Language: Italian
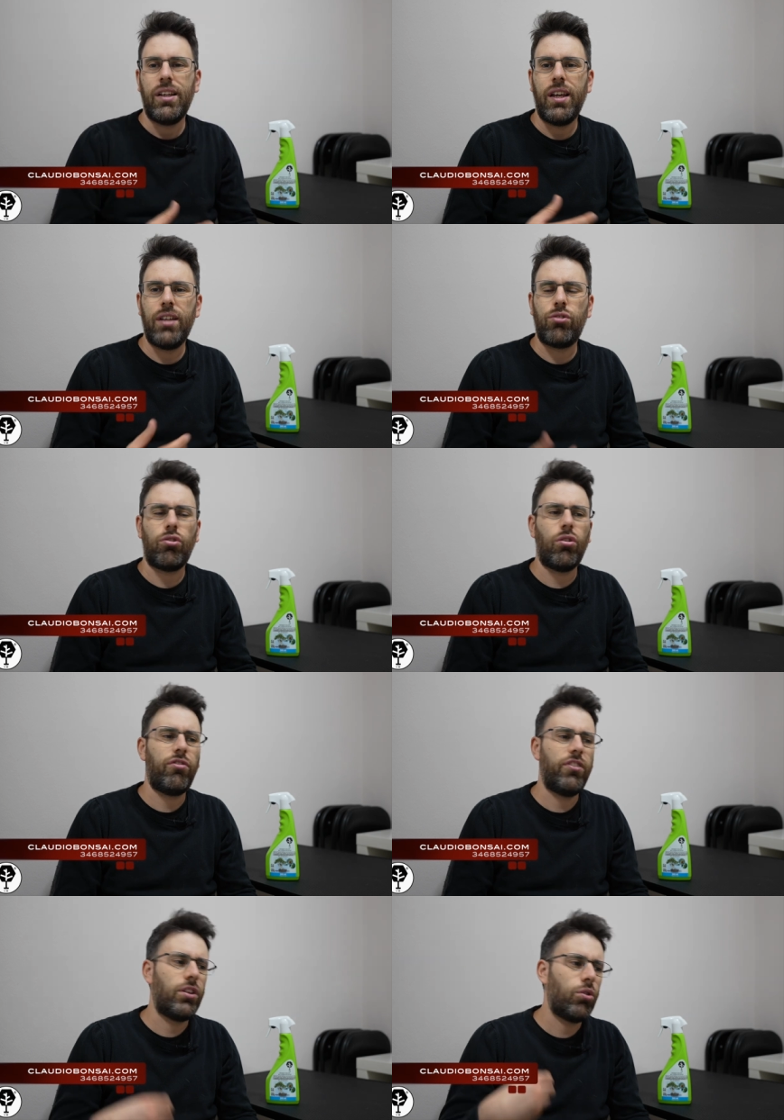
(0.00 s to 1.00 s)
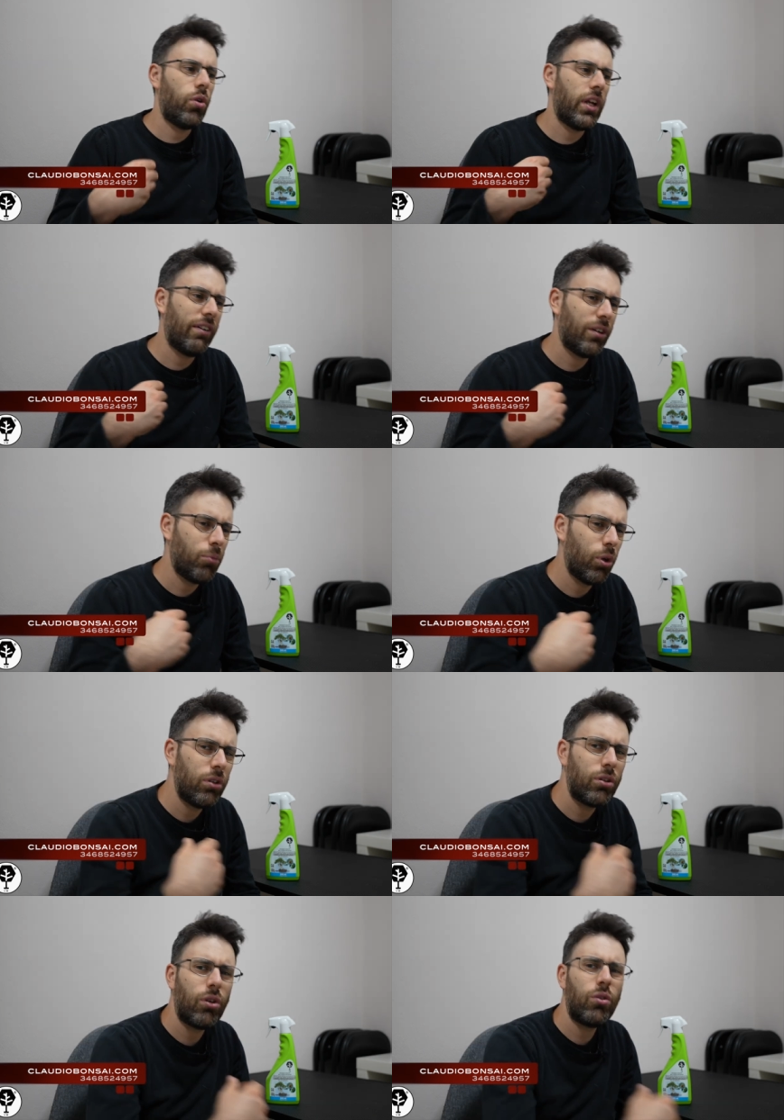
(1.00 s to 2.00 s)
eh, ci sono fittoni che vanno
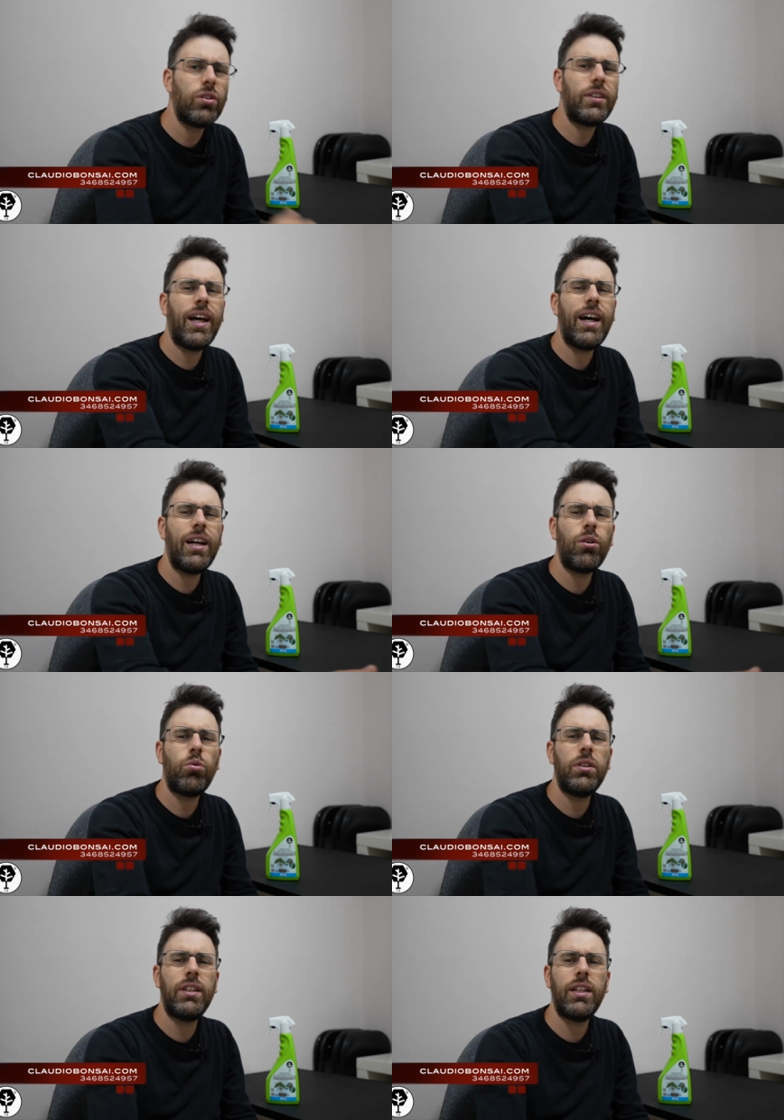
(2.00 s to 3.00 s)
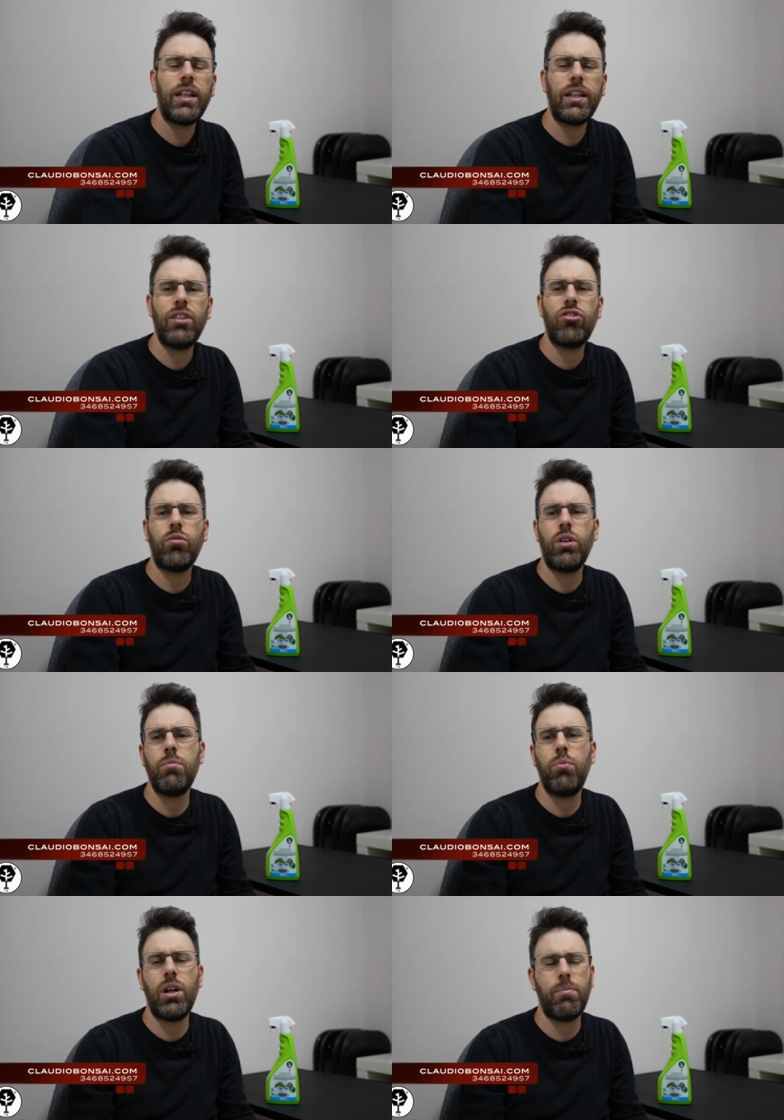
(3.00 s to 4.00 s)
molto lontano, quindi le radici quelle
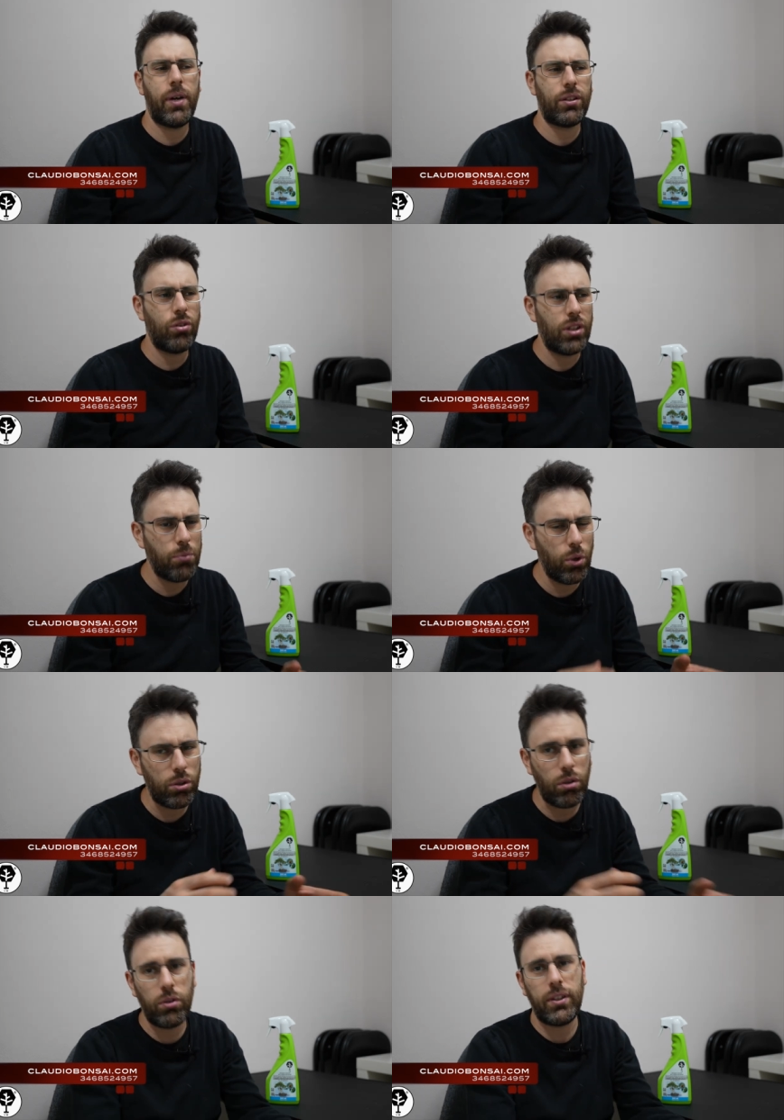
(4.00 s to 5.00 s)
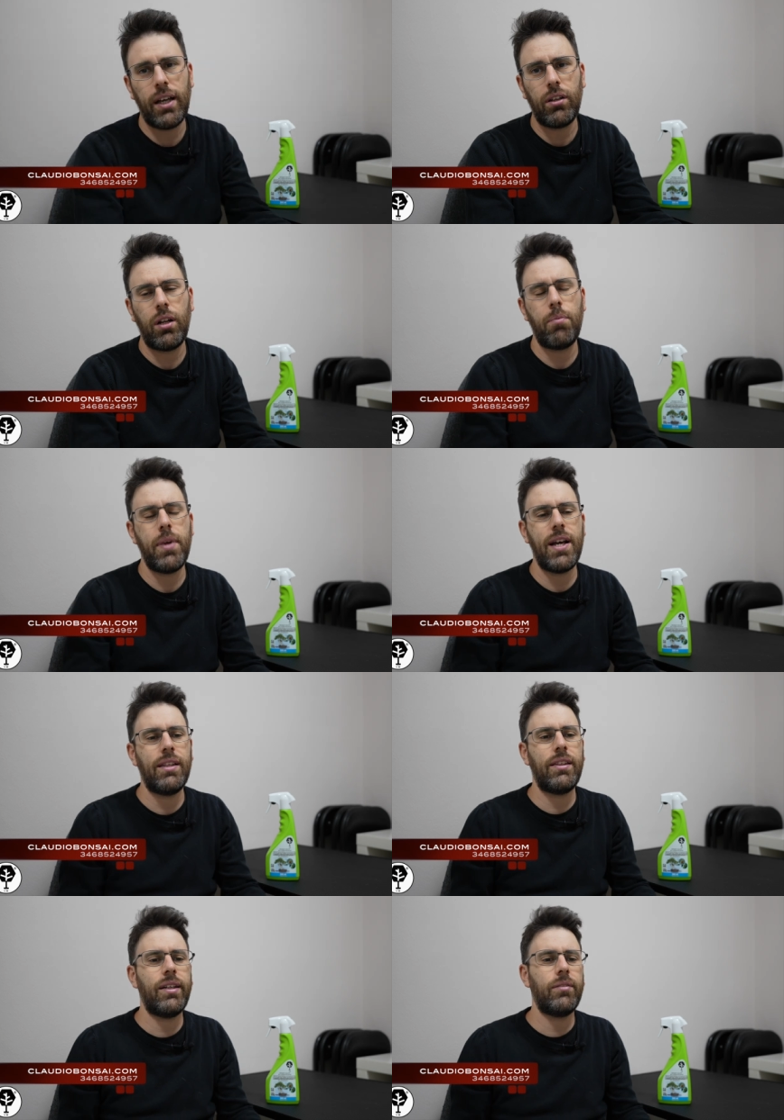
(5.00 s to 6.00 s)
buone partono da molto lontano alla
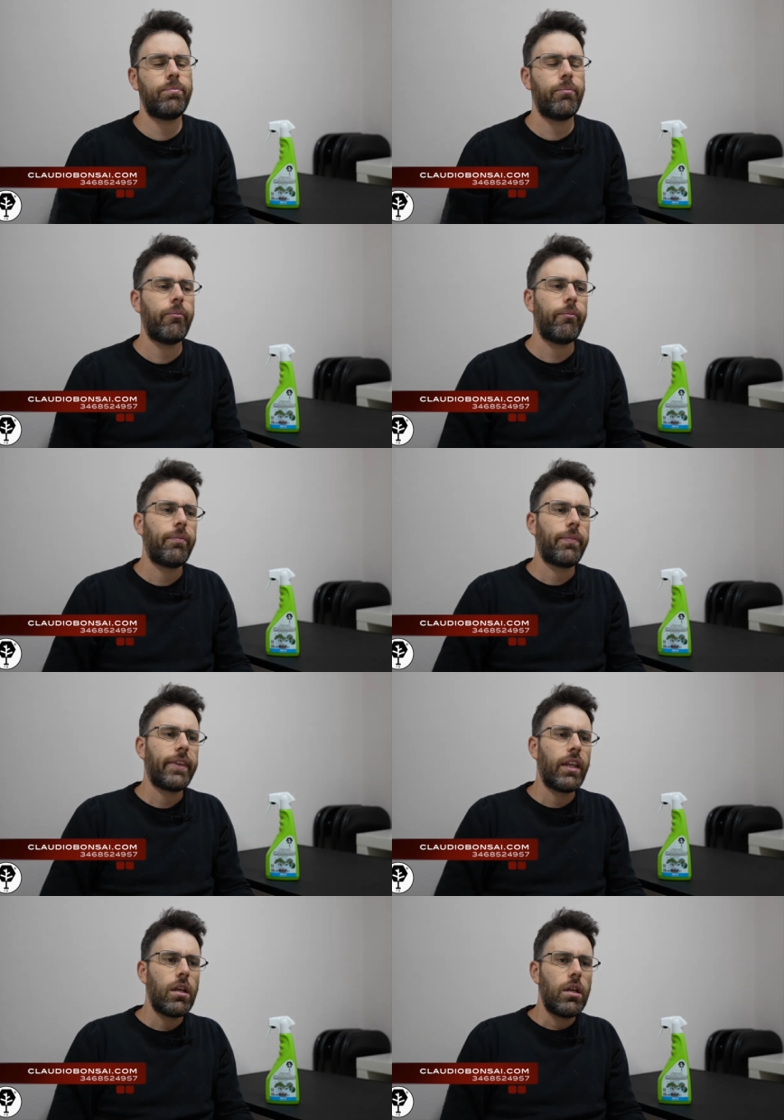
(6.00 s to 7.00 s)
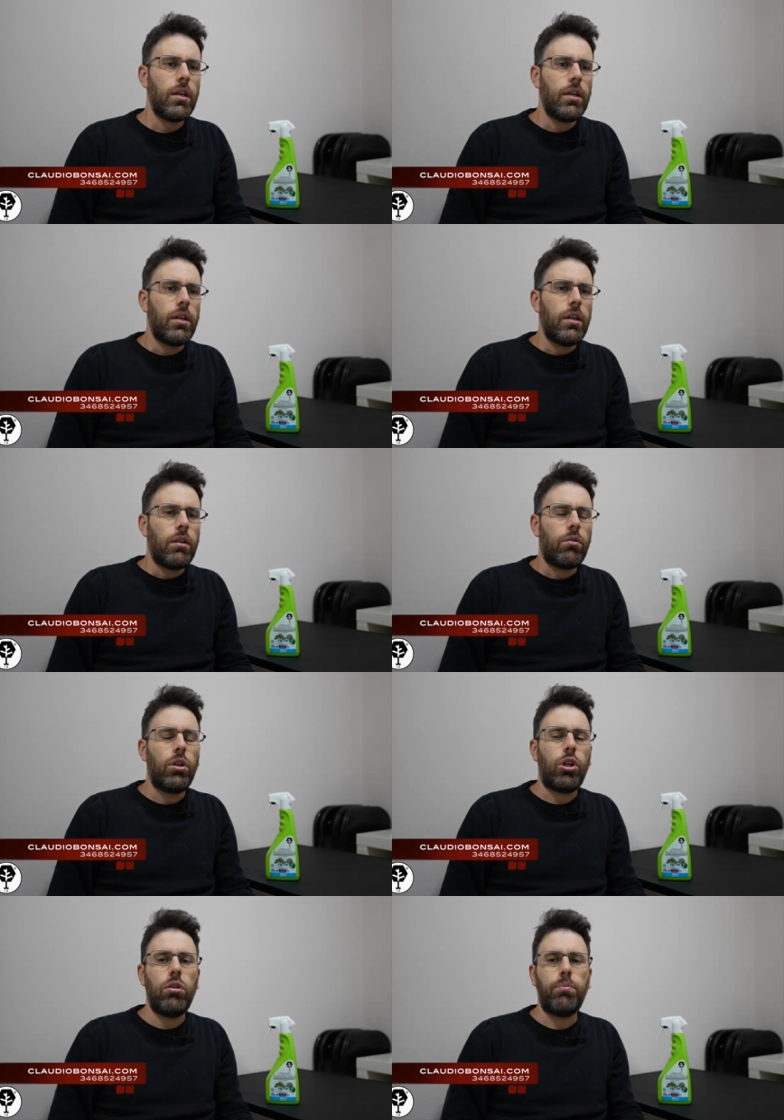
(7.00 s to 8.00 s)
pianta, quindi
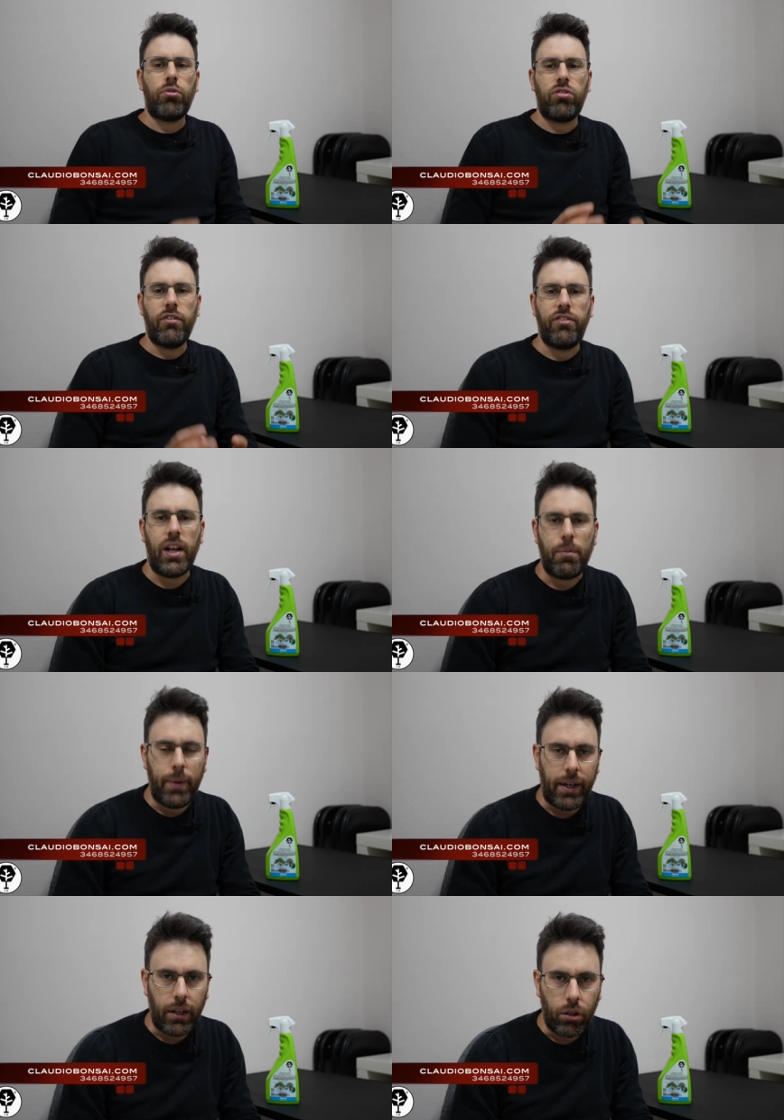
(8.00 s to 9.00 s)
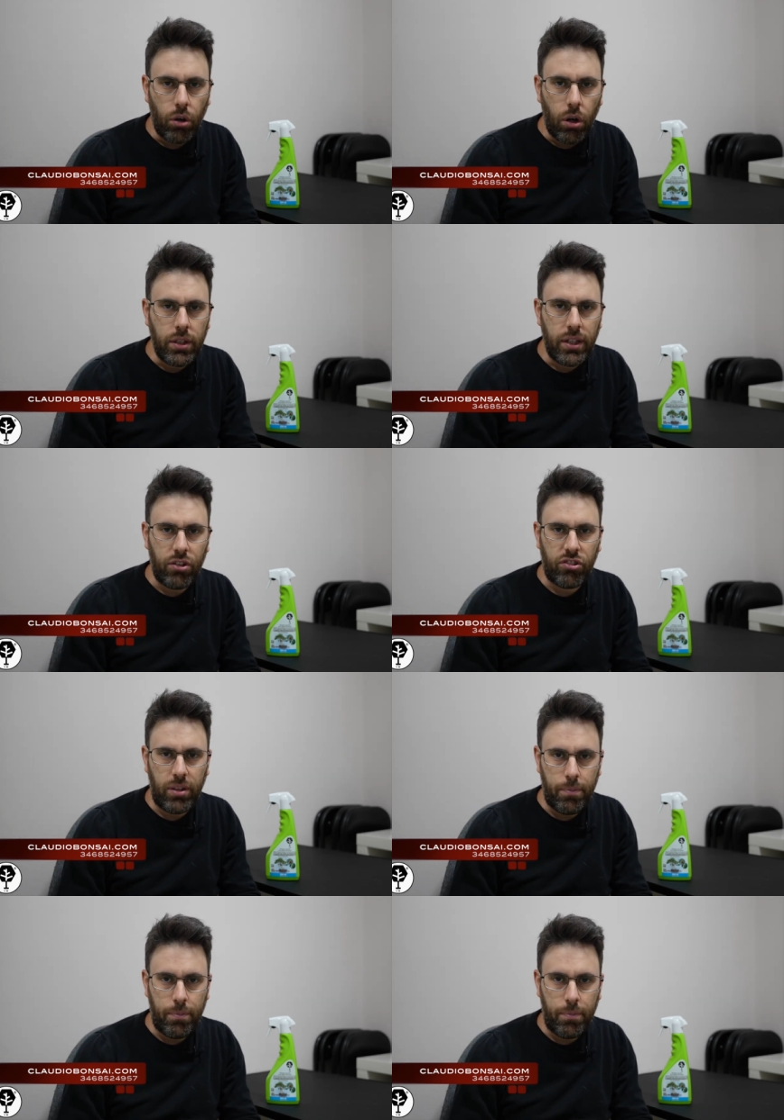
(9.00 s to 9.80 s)
come possiamo fare per raccogliere queste